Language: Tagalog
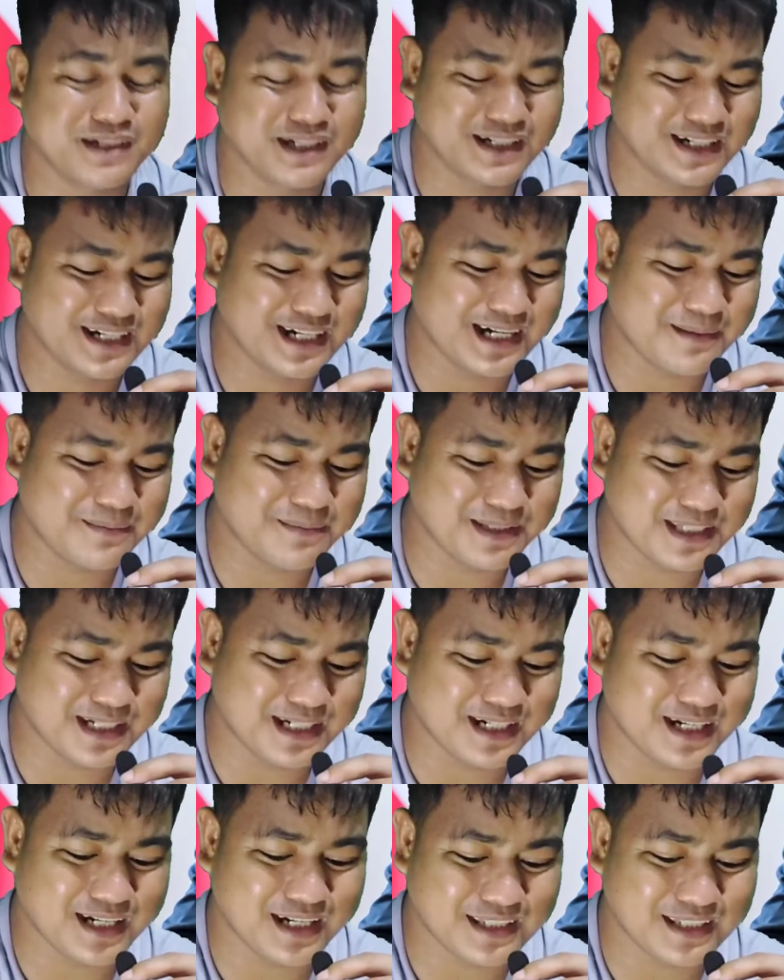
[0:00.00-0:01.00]
Grabe
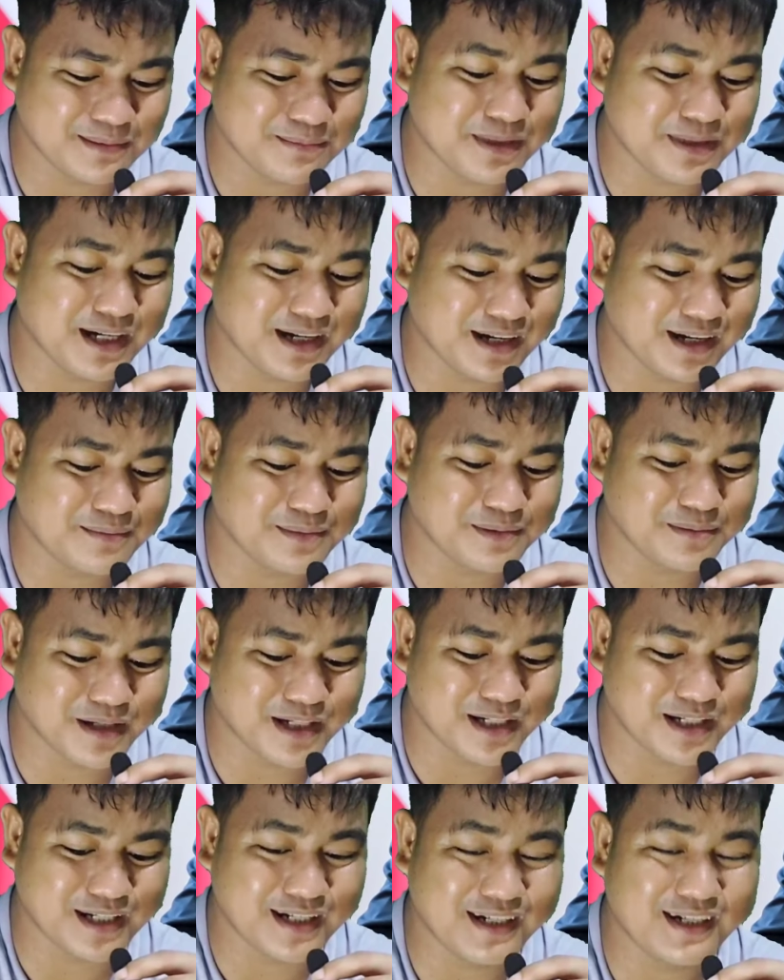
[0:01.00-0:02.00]
talaga ito mga
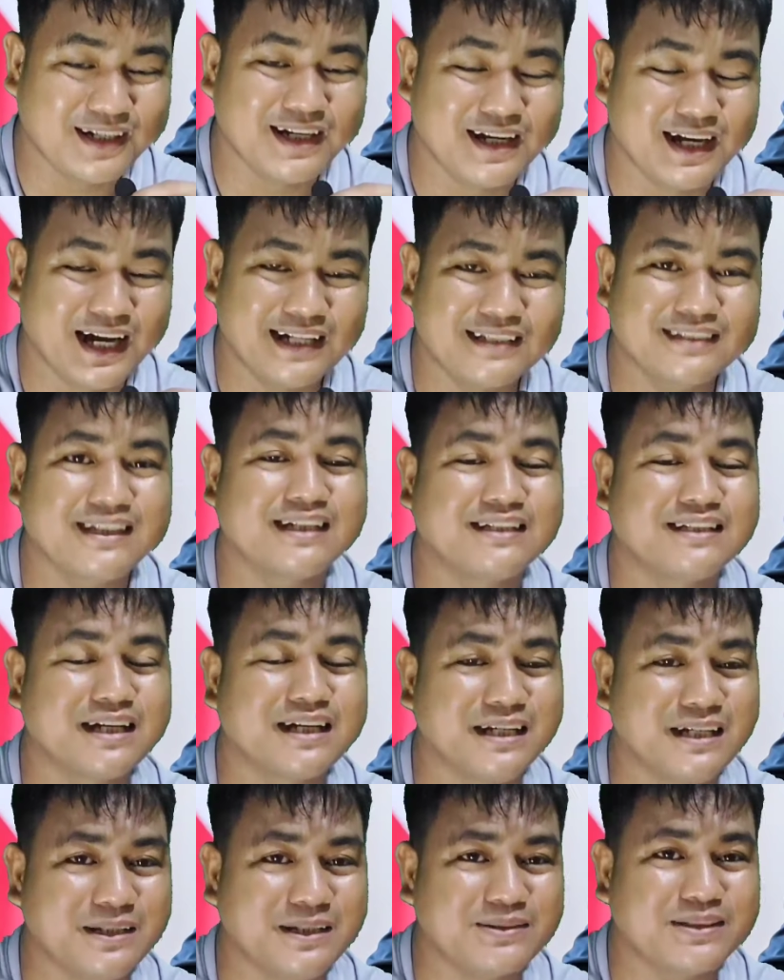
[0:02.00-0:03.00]
kababayan. Ang
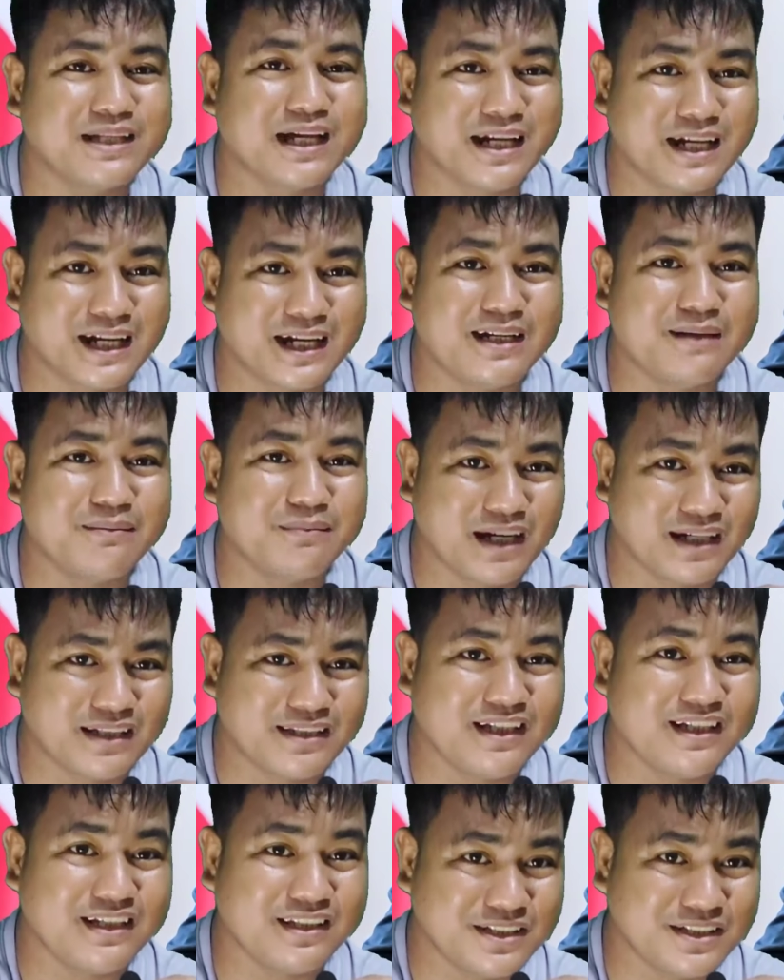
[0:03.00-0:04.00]
tatalino talaga ng mga
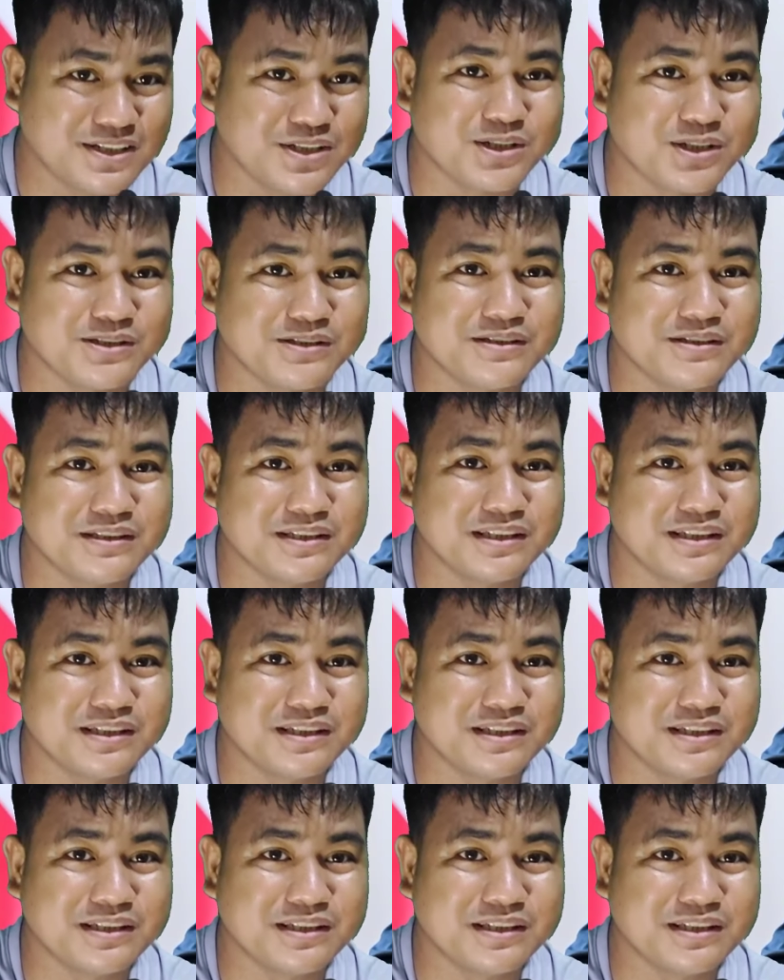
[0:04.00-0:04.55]
DD shit.